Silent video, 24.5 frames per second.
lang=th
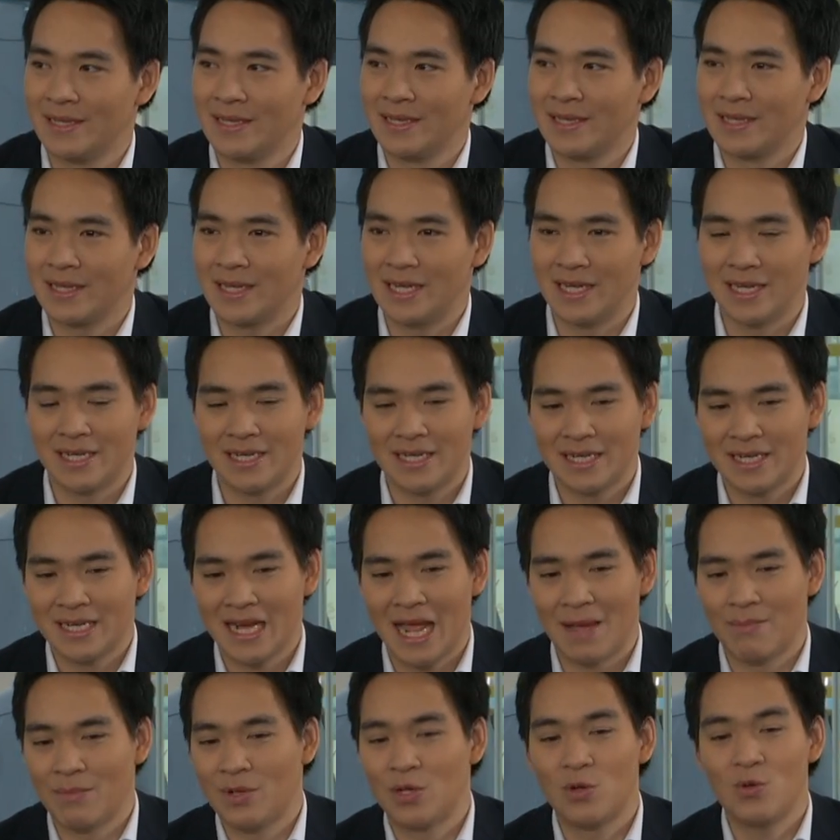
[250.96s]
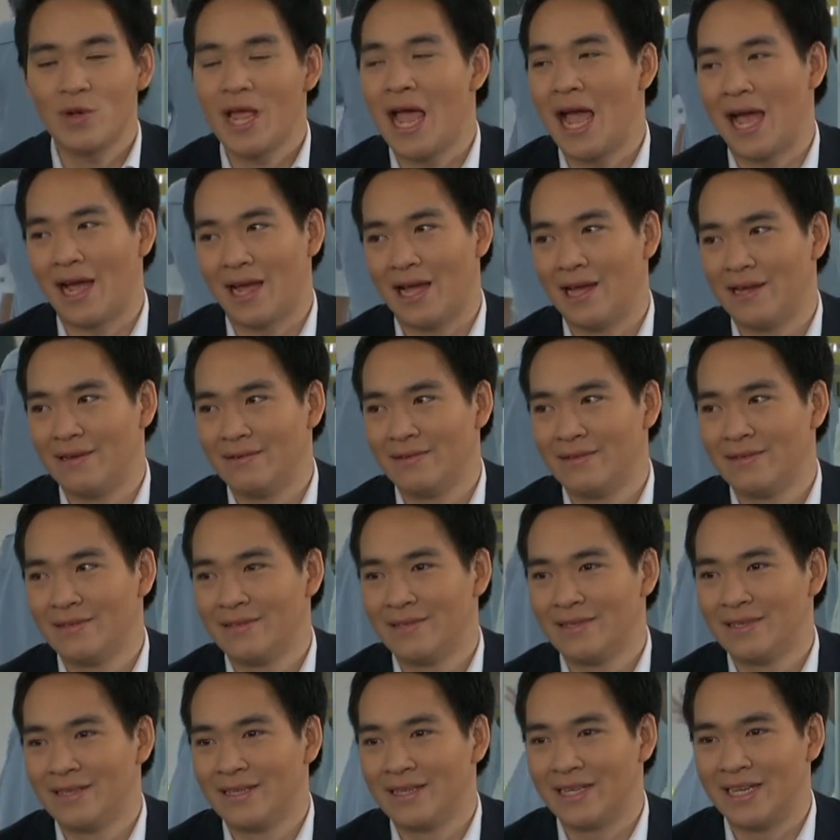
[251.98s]
คือทำมันทุกอย่างอะ่ะ
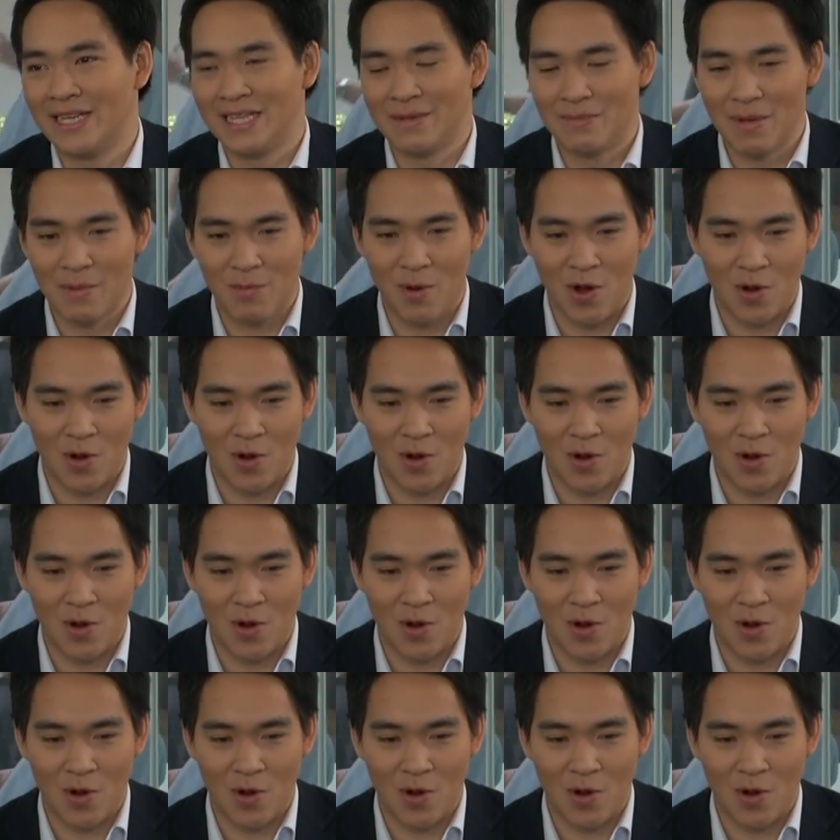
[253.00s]
คืออย่าไป